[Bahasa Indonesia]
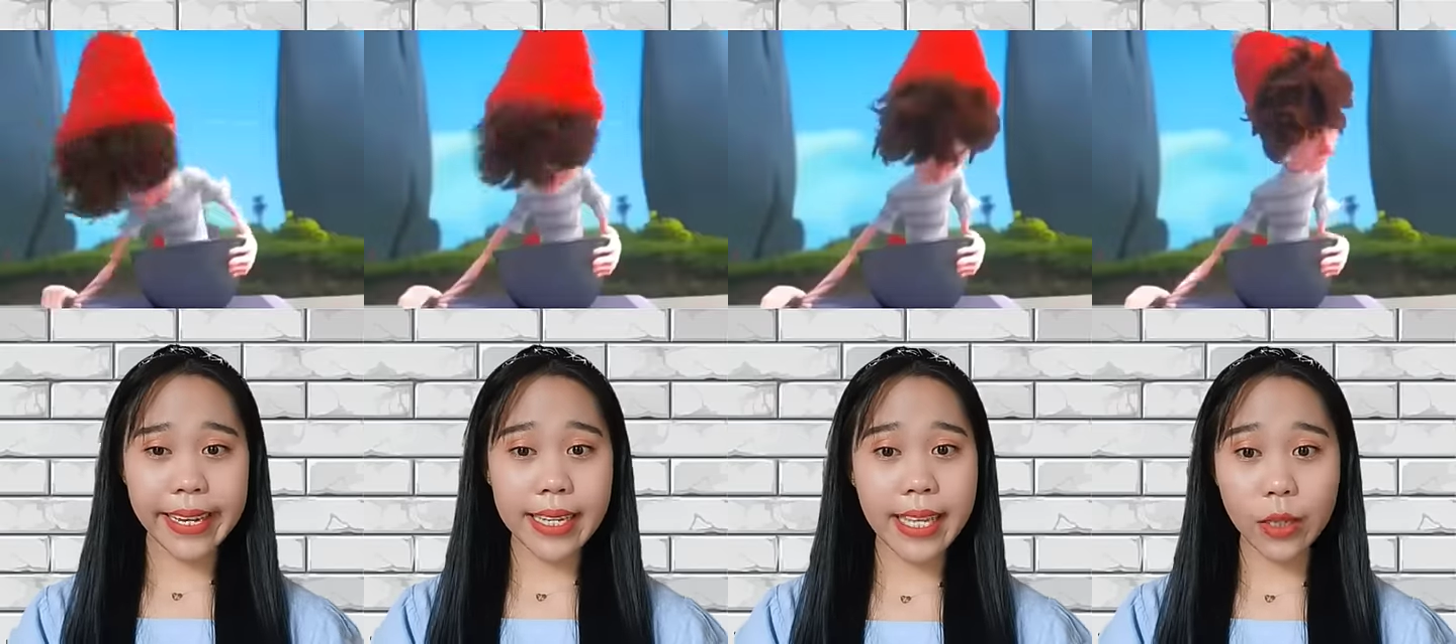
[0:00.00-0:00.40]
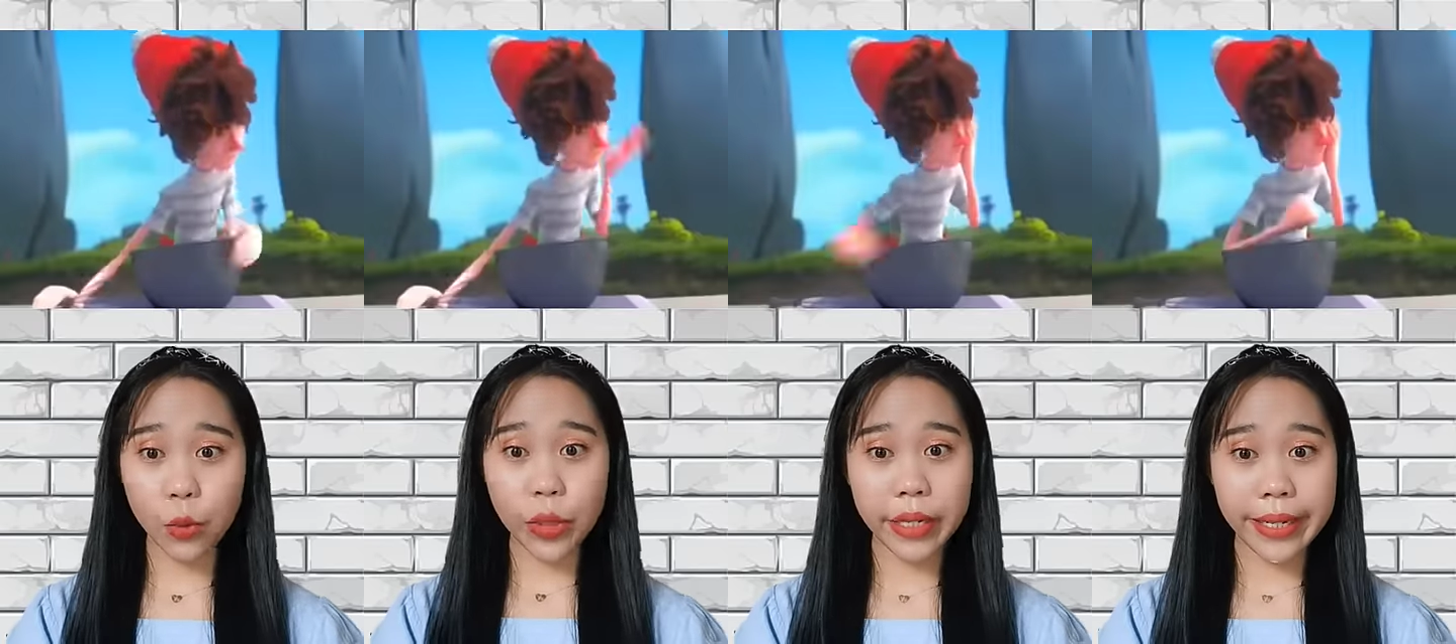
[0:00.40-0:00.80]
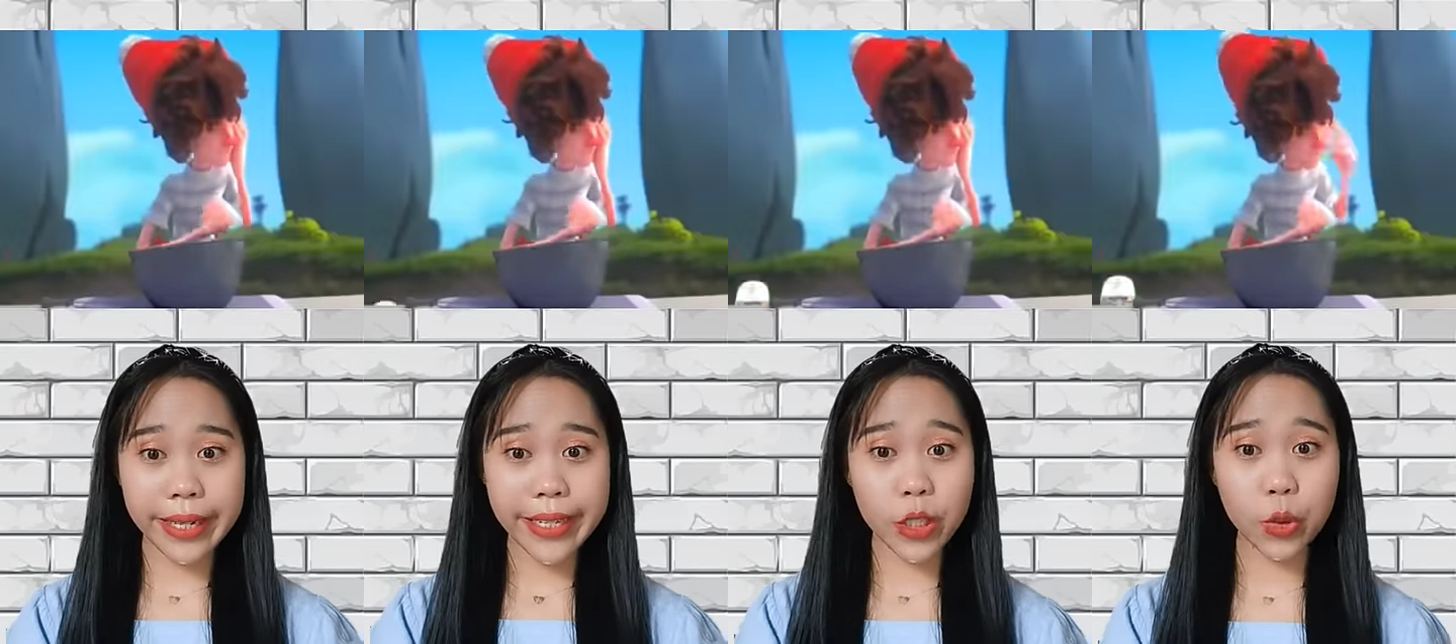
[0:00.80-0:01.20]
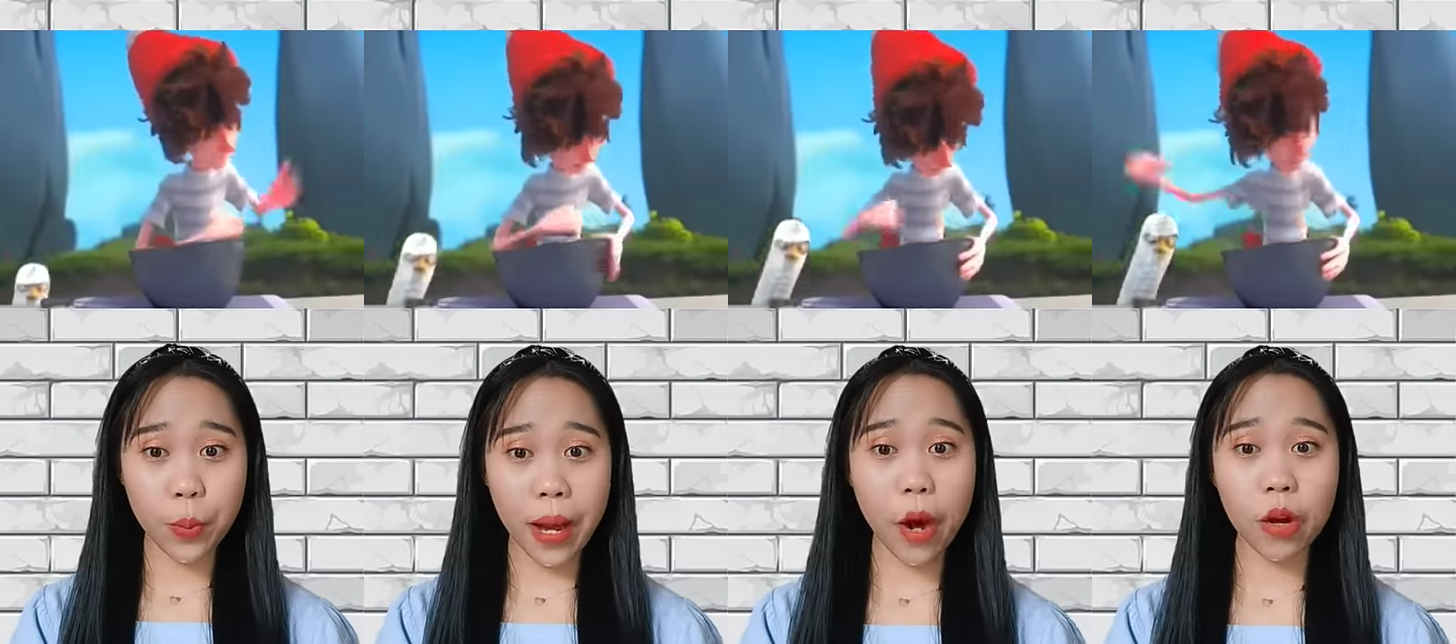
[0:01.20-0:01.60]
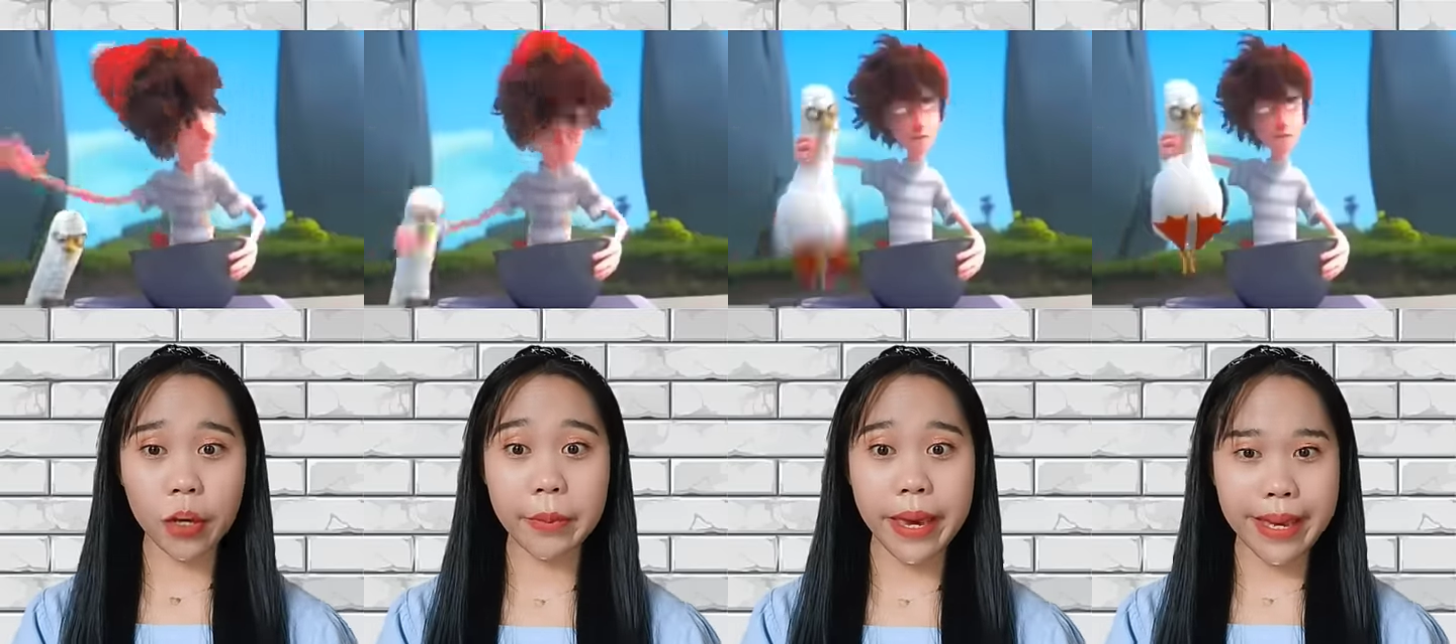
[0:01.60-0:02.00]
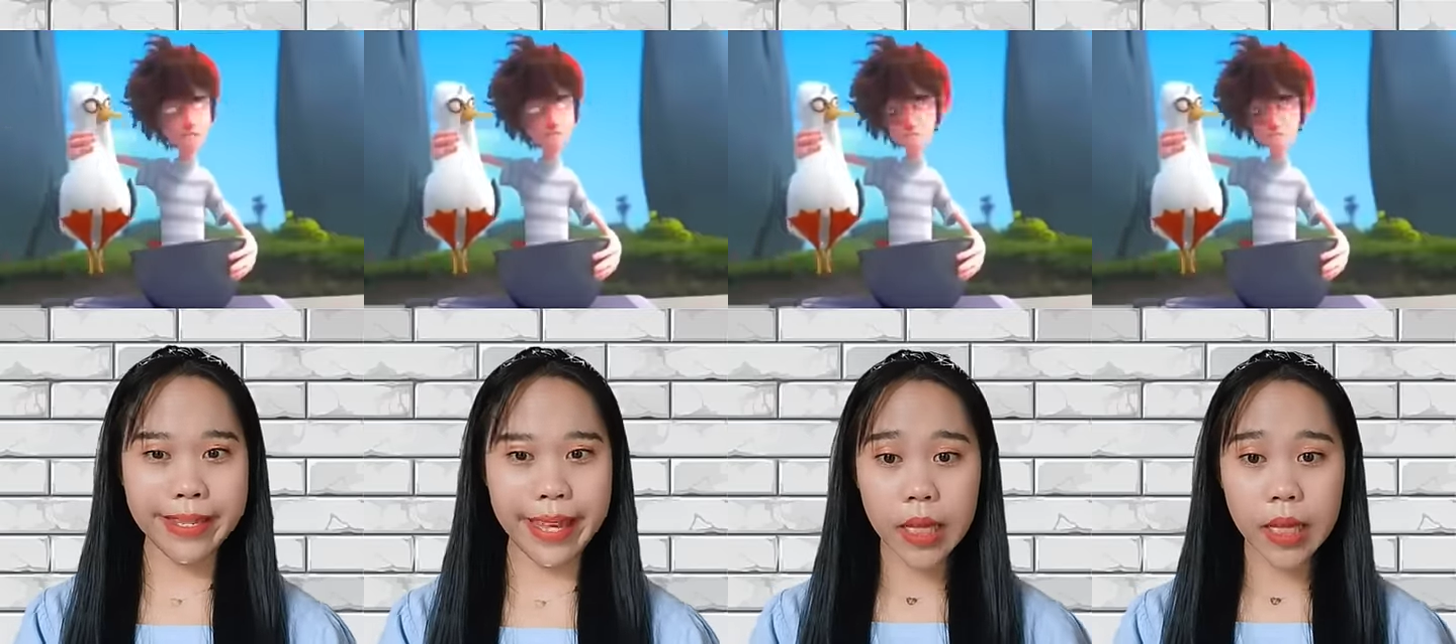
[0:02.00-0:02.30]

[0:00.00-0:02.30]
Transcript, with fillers: yang satu ini cuma orang biasa.